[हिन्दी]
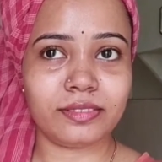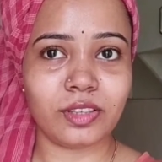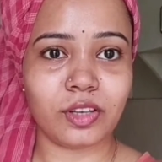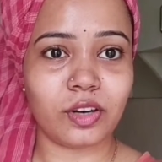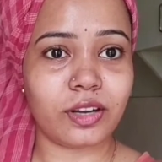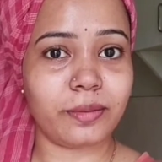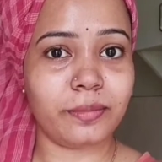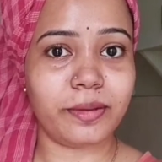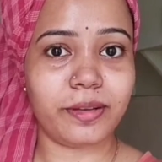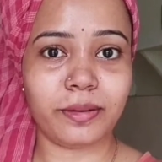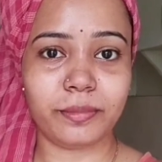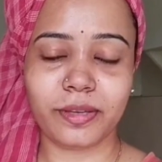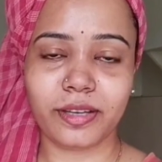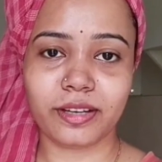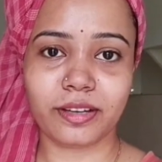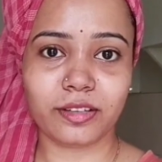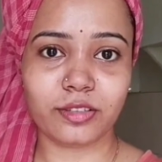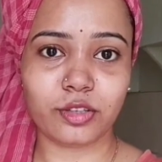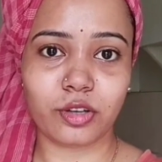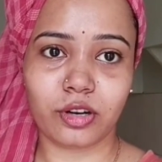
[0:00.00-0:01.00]
और कभी कभी
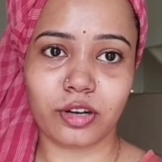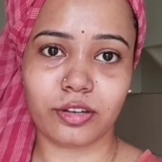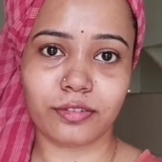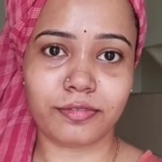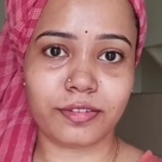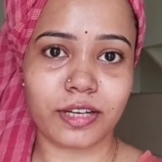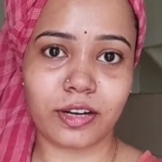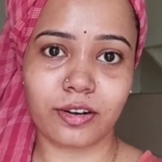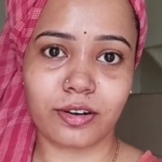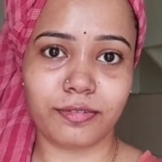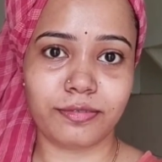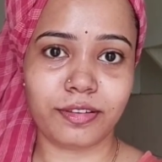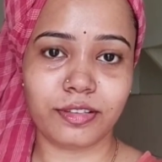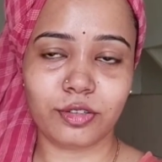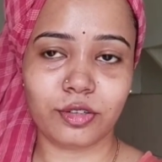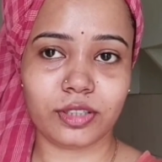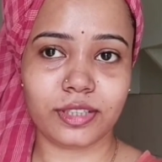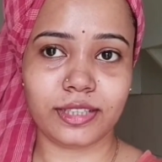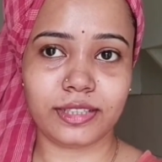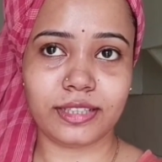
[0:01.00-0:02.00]
अगर सौरभ का ऑफिस
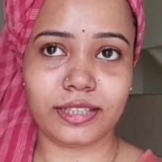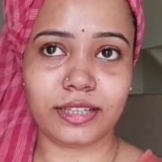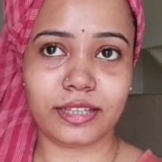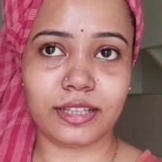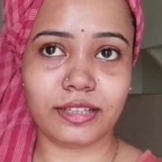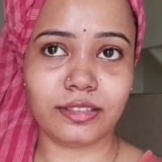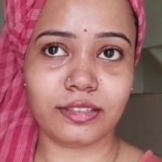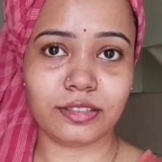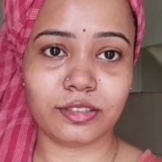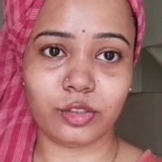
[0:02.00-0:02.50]
होता था ना